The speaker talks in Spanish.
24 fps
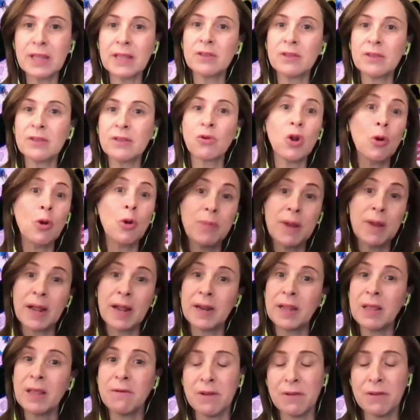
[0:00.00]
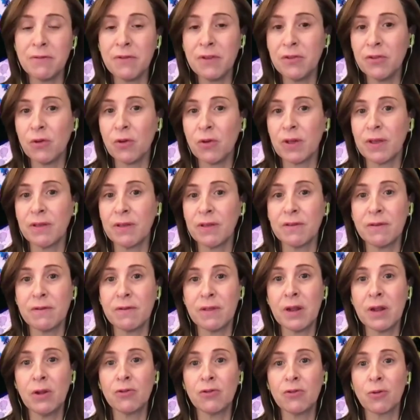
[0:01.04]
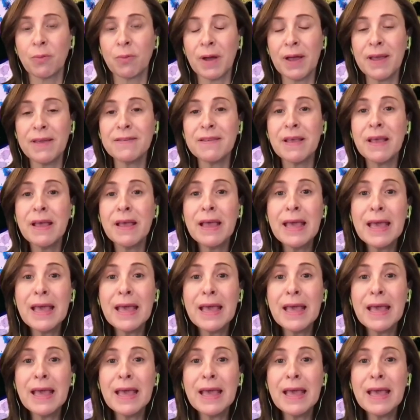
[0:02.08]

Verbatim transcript: dentro de los planes de beneficios que existe en nuestro país.